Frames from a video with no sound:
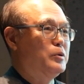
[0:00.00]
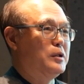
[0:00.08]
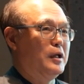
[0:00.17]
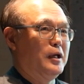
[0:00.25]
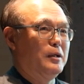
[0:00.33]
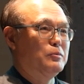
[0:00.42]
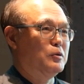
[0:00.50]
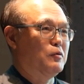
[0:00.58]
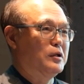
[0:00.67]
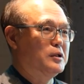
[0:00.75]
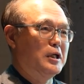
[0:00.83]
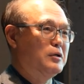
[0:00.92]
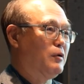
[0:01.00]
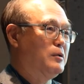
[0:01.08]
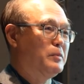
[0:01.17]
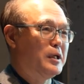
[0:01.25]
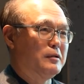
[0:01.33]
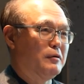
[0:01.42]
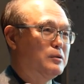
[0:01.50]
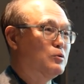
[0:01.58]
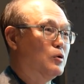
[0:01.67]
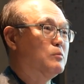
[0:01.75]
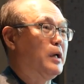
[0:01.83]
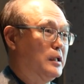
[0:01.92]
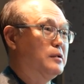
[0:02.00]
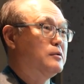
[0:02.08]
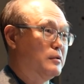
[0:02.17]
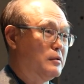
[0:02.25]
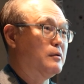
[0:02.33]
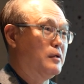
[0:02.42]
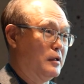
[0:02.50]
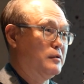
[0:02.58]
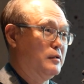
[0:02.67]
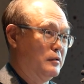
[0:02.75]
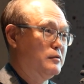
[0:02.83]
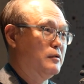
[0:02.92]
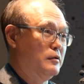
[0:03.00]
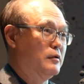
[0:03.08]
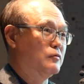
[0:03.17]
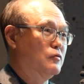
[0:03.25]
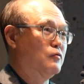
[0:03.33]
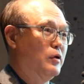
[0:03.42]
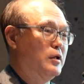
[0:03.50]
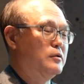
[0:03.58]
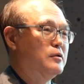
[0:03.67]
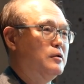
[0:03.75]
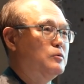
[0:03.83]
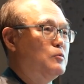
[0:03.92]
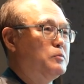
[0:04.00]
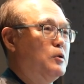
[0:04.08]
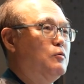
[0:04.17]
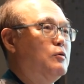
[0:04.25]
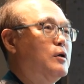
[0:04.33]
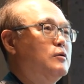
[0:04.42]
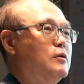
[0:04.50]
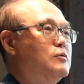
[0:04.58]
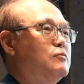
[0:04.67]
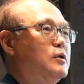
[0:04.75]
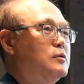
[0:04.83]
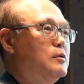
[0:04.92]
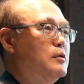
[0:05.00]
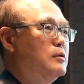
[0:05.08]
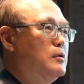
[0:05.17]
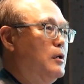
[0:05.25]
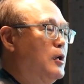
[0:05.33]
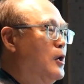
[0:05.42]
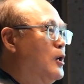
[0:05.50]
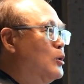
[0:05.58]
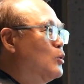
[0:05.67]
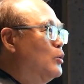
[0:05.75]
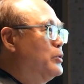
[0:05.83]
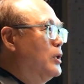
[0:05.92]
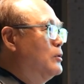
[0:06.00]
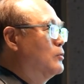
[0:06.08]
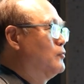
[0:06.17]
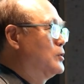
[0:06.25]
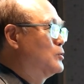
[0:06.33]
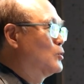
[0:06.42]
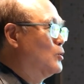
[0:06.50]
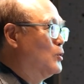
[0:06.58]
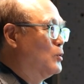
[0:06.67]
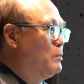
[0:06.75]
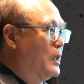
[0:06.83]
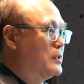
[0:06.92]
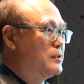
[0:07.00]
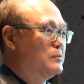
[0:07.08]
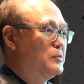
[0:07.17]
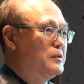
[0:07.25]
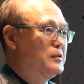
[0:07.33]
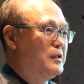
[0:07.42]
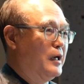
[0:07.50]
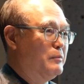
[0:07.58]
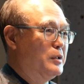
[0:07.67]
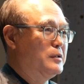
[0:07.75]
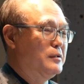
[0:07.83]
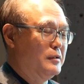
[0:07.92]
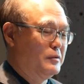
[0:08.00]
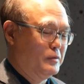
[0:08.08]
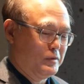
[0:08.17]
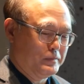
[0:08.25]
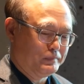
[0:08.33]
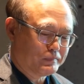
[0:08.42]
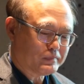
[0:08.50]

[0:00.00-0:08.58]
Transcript: 그때 뭐 굉장히 활발한 활동이 많이 있었던 것 같아요. 저희 연구회에서 소프트공학 연구회에서 그래서 그 내용 위주로 말씀을 아마 드리고